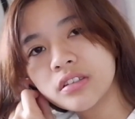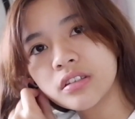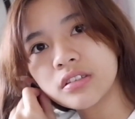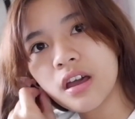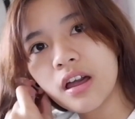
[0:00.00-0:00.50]

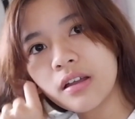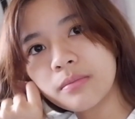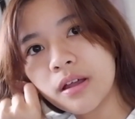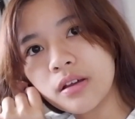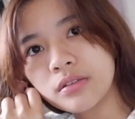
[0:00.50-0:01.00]
sa
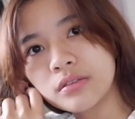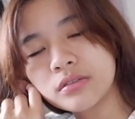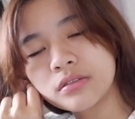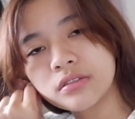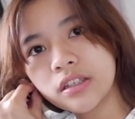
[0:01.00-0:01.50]
kama ko.
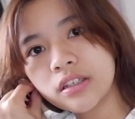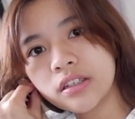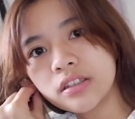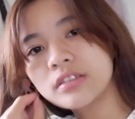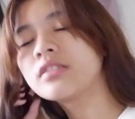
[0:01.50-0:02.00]

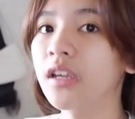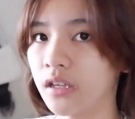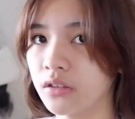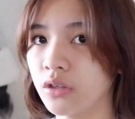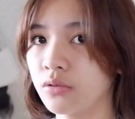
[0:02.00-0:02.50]
And,
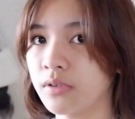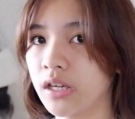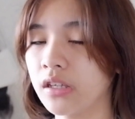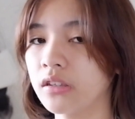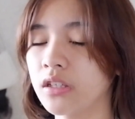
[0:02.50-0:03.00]
ito yung
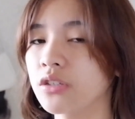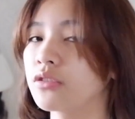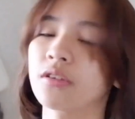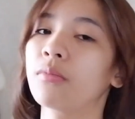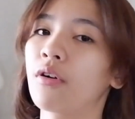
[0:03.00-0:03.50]
makikita niyo
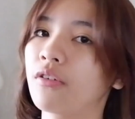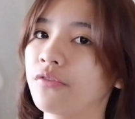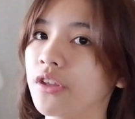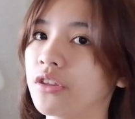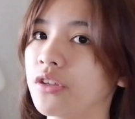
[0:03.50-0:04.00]
sa buong
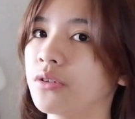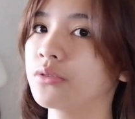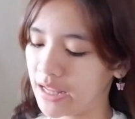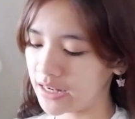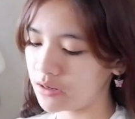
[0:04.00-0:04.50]
videos.
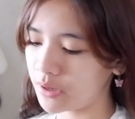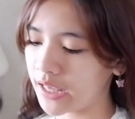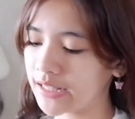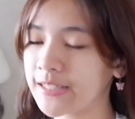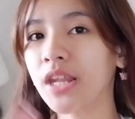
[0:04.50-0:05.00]

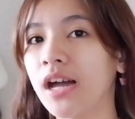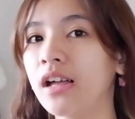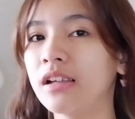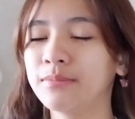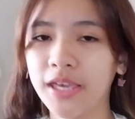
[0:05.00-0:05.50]
Anyways,
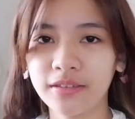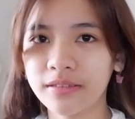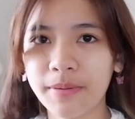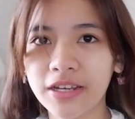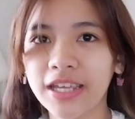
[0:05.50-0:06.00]
um, yun
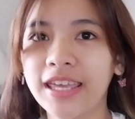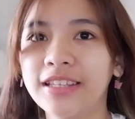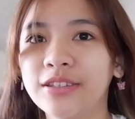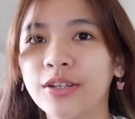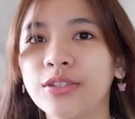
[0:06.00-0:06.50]
pa ako
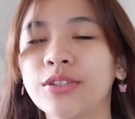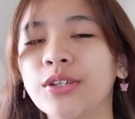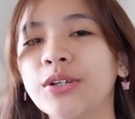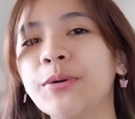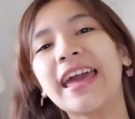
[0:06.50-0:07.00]
nag-intro.
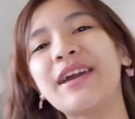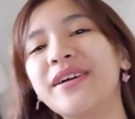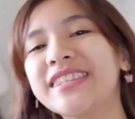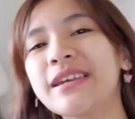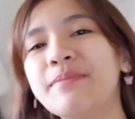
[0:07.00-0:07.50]
So, hey,
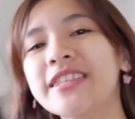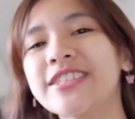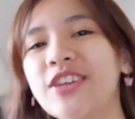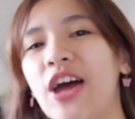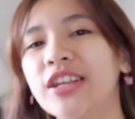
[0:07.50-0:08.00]
what's up? It's
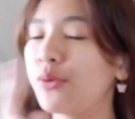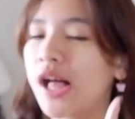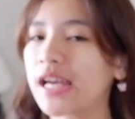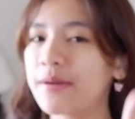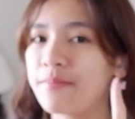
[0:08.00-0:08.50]
John.
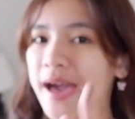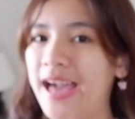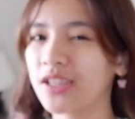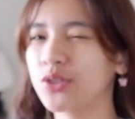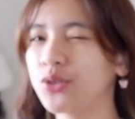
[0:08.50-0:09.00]
Welcome
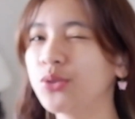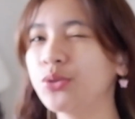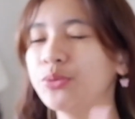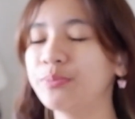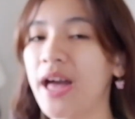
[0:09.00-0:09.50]
back to
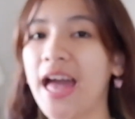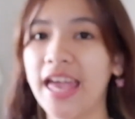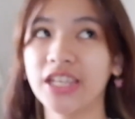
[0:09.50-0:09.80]
my